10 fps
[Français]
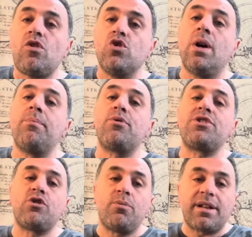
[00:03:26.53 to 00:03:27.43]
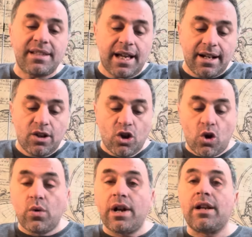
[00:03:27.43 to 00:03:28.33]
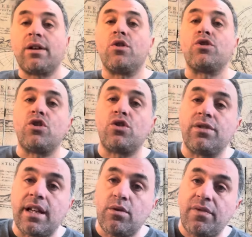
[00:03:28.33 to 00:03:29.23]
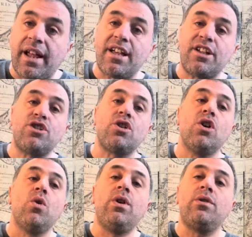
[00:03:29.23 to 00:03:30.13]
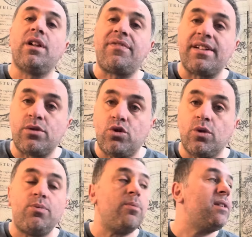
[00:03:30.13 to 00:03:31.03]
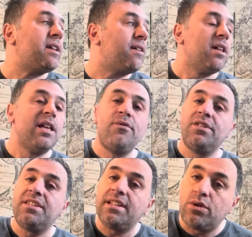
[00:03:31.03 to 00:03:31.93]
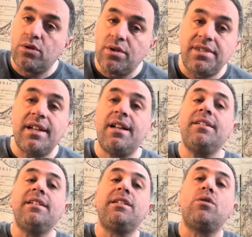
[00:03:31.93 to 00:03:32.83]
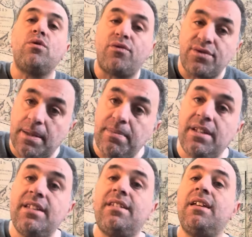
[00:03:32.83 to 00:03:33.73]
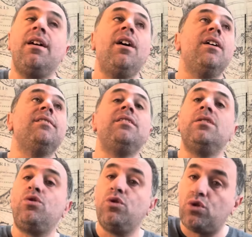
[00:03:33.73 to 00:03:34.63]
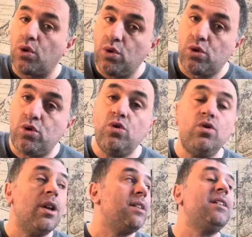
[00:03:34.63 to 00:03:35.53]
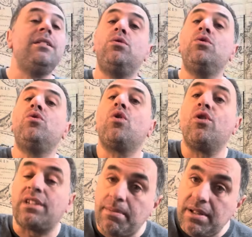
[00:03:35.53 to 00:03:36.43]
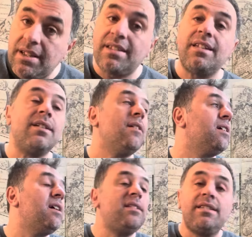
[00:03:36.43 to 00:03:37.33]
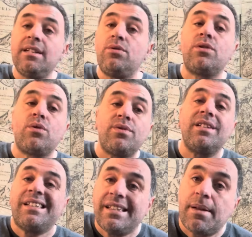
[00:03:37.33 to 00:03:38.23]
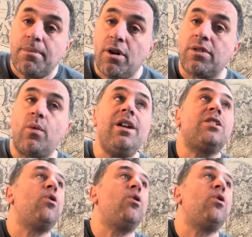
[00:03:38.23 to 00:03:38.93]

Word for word: soit un projet commercial, ou la, construction d'un ouvrage, ou d'une infrastructure publique, il faut des études de terrain, des études de faisabilité, des études sur le coût, des études de rentabilité, et des études qui aussi qui démontrent, voilà